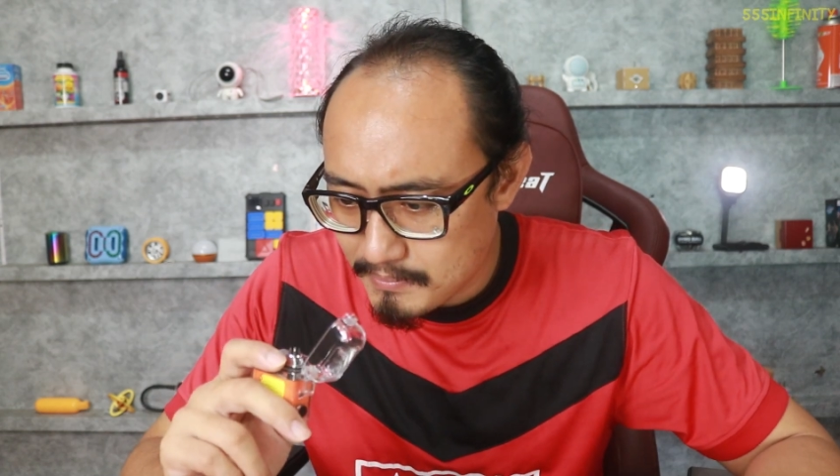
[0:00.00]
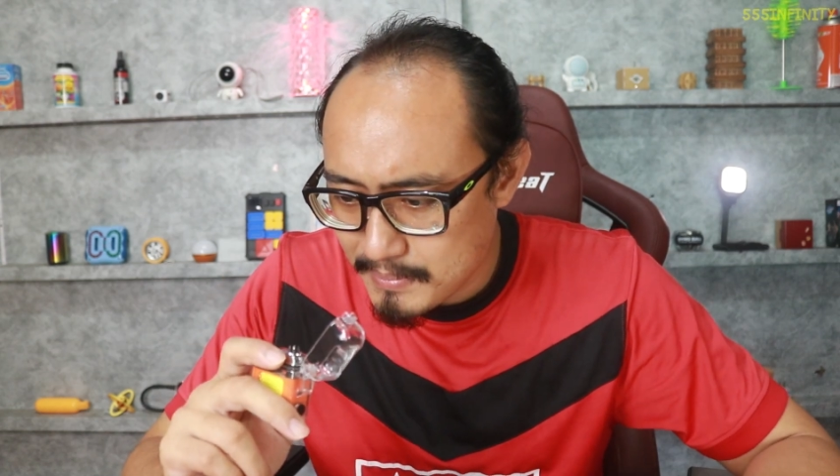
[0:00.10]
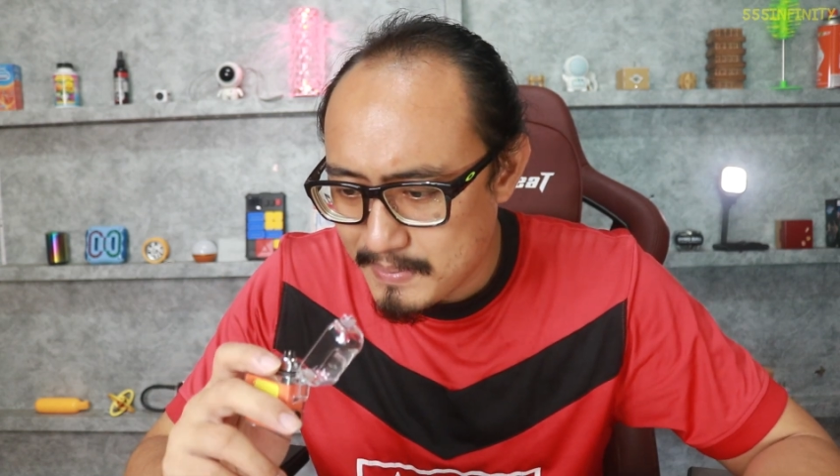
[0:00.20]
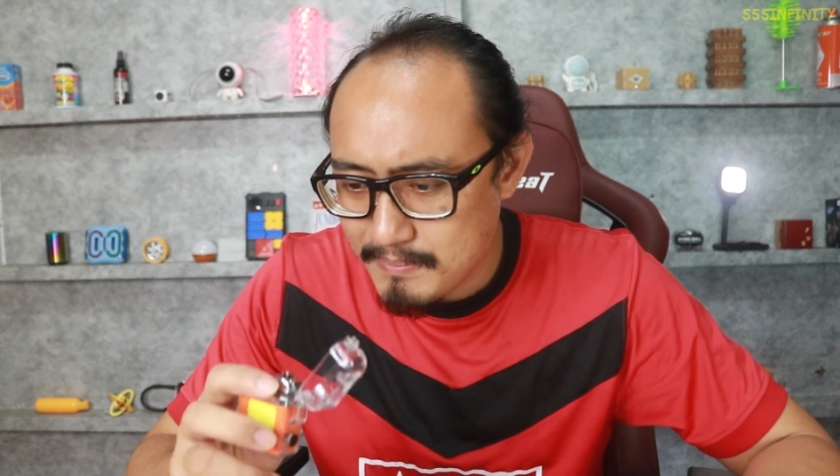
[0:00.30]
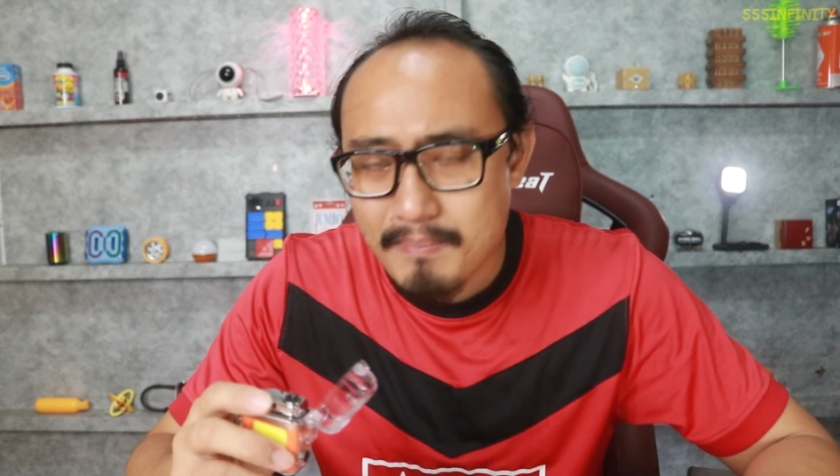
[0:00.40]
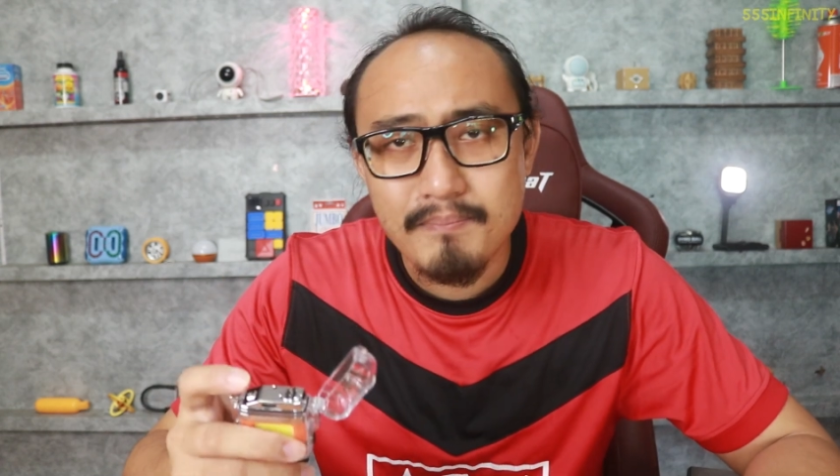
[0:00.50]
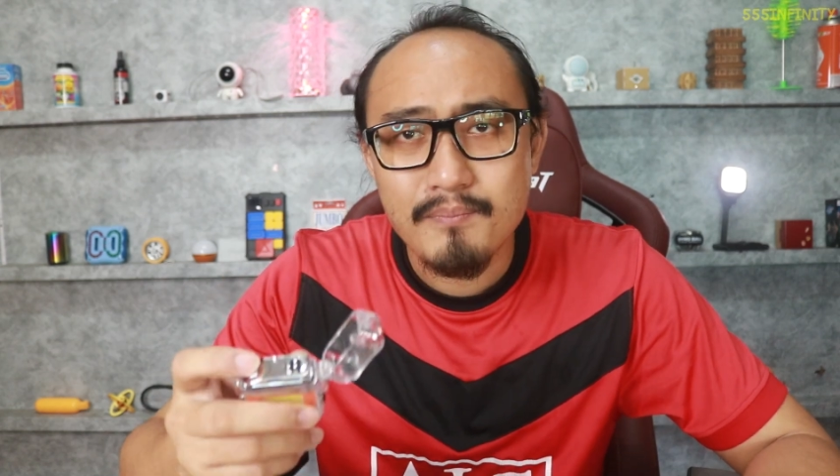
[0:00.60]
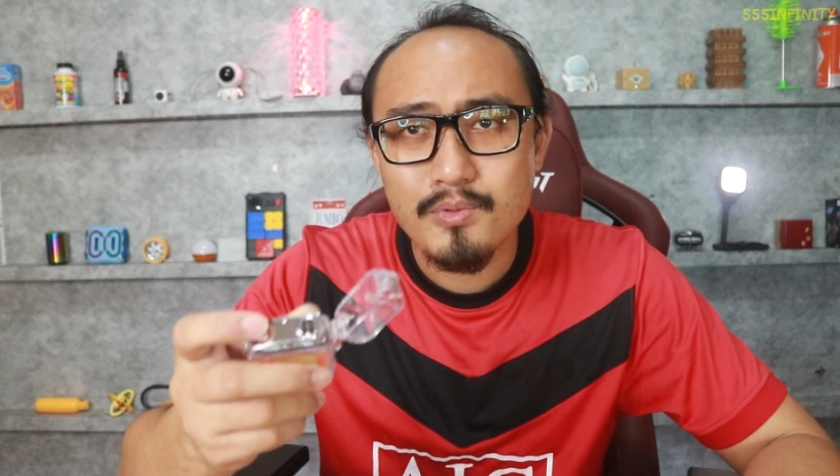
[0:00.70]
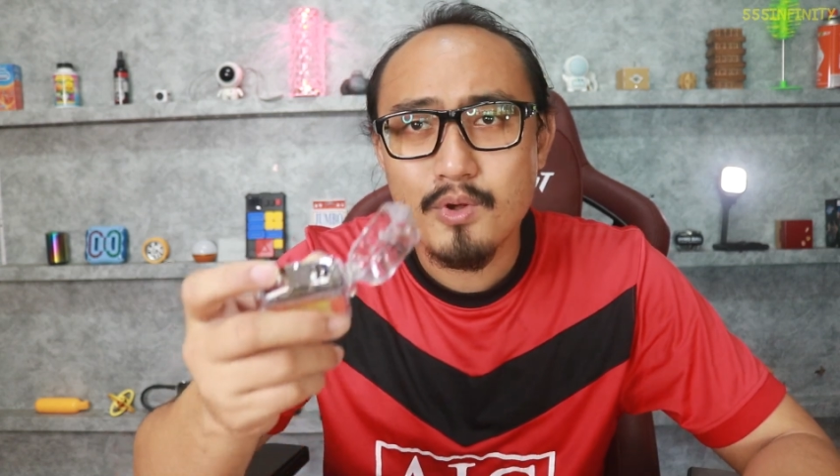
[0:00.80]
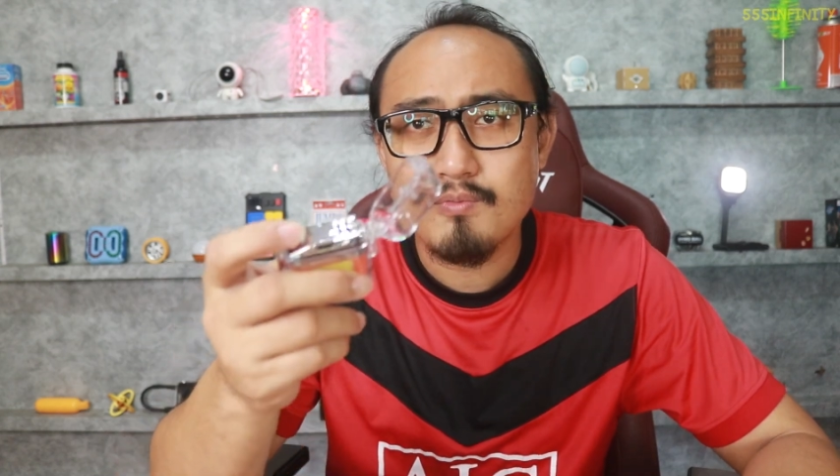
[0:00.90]
มันเป็นแบบ
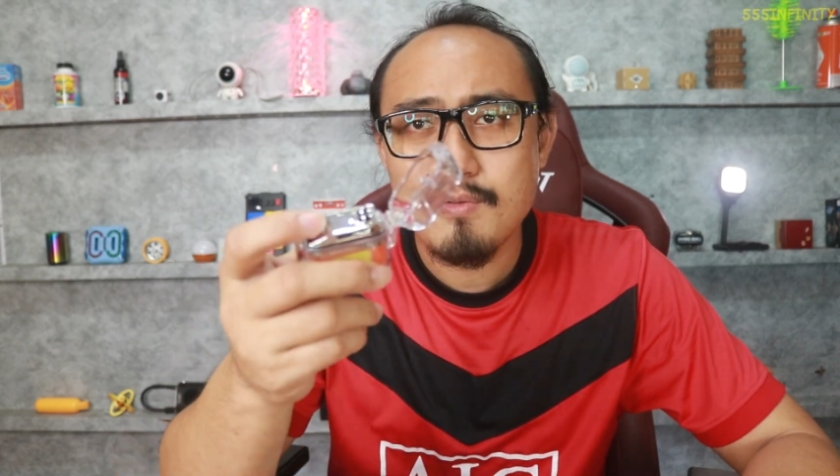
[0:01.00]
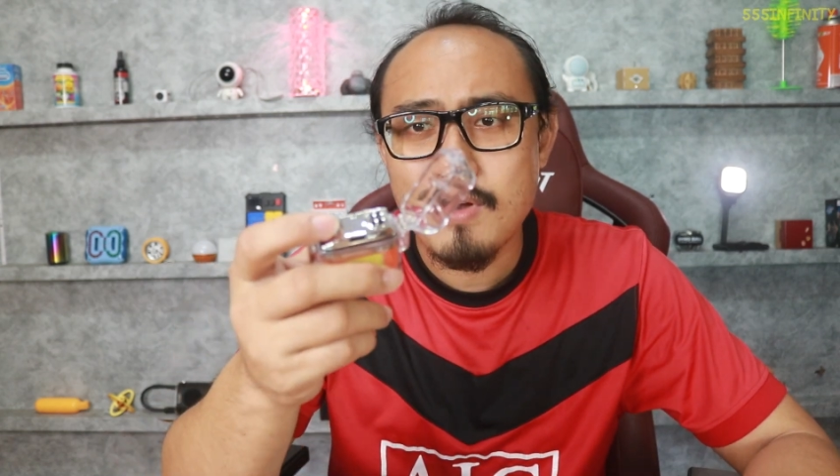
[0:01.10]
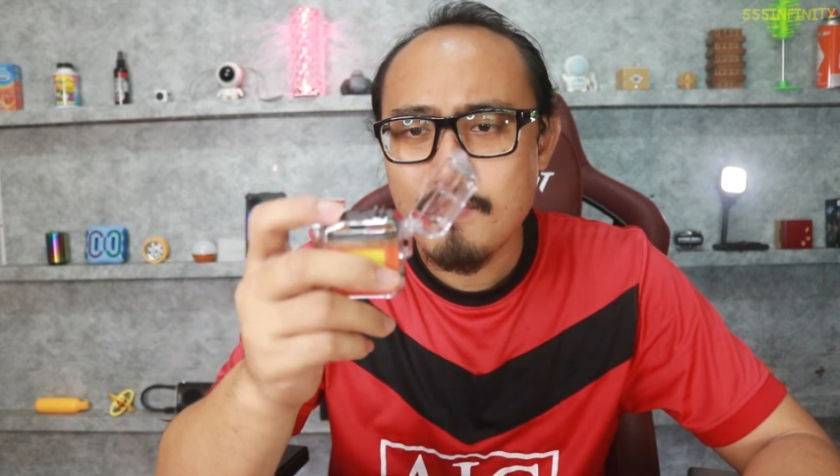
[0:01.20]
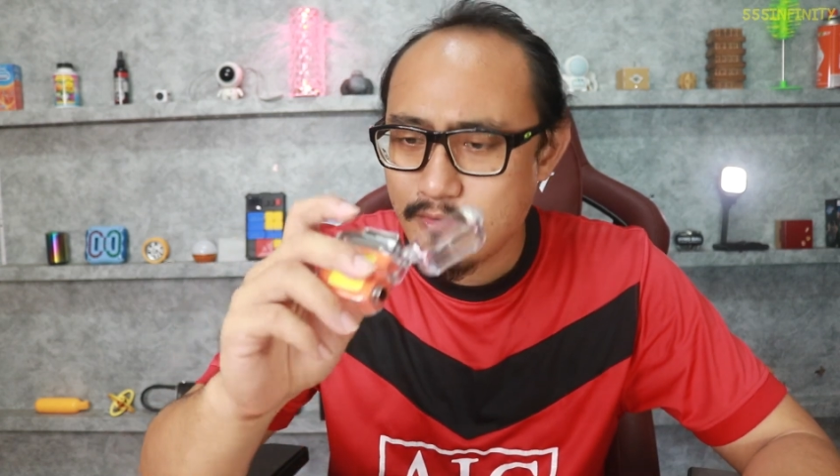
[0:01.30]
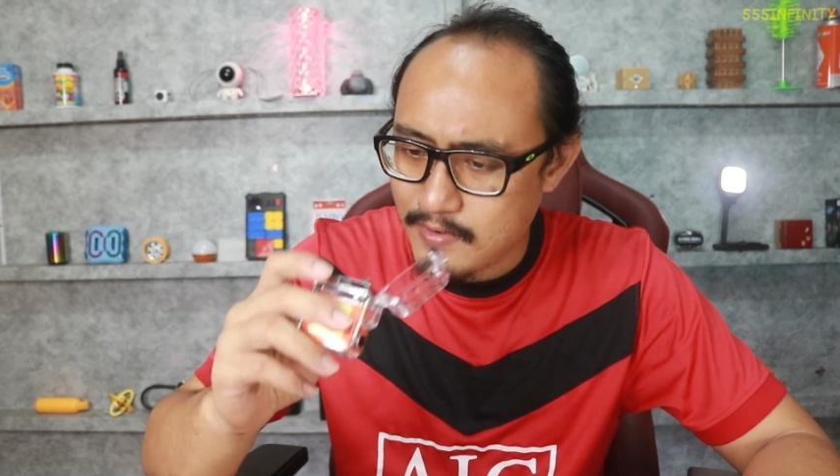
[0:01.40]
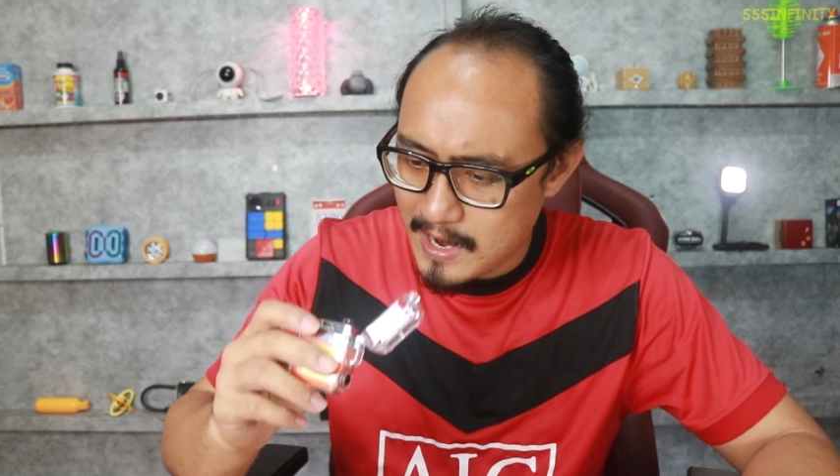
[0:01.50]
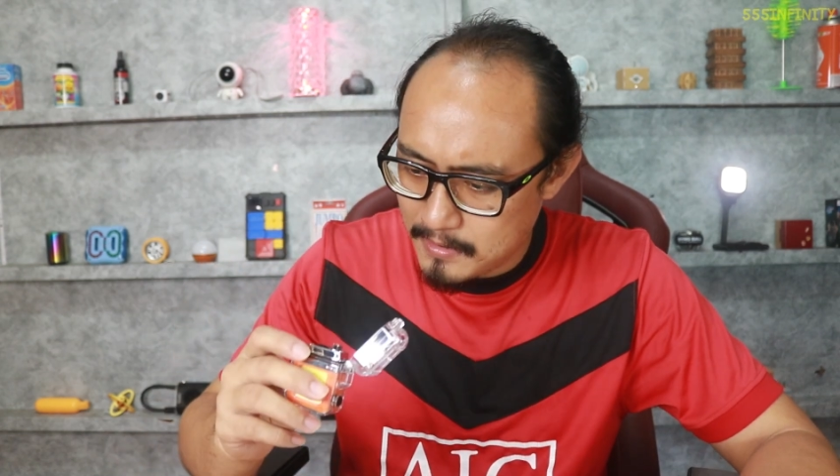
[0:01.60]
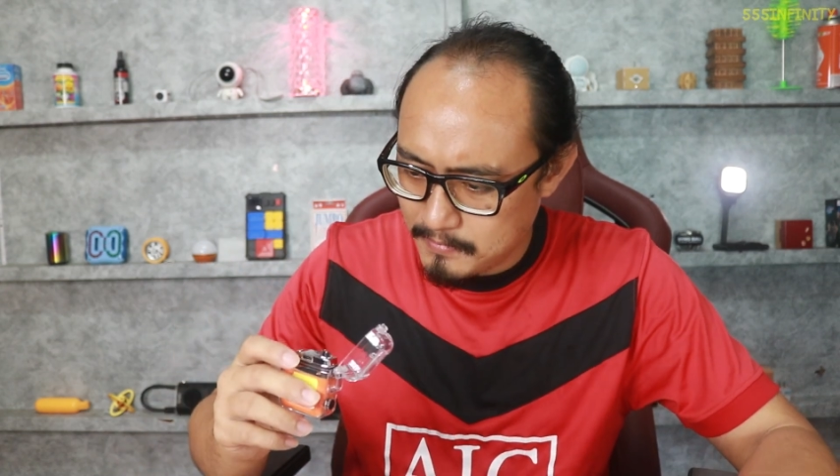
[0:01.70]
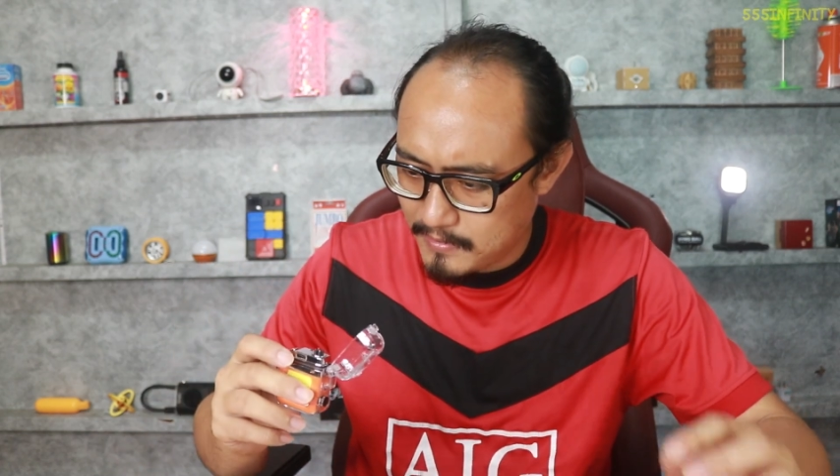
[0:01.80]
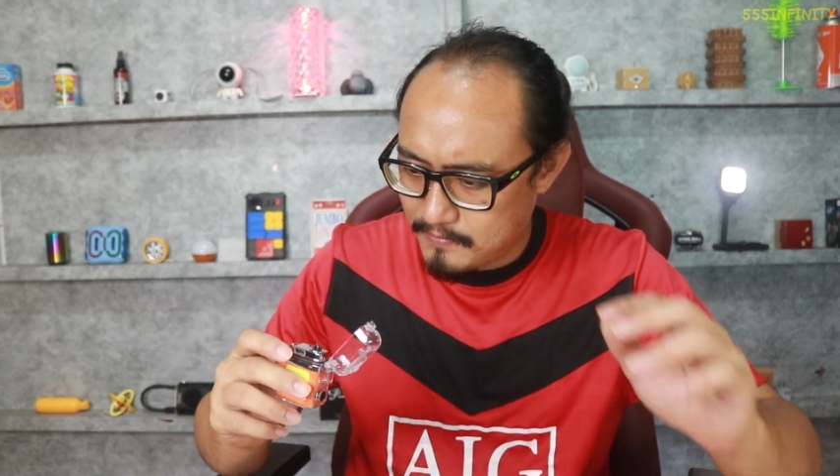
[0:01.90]
ตัวไฟฟ้าไฟฟ้าแล้ว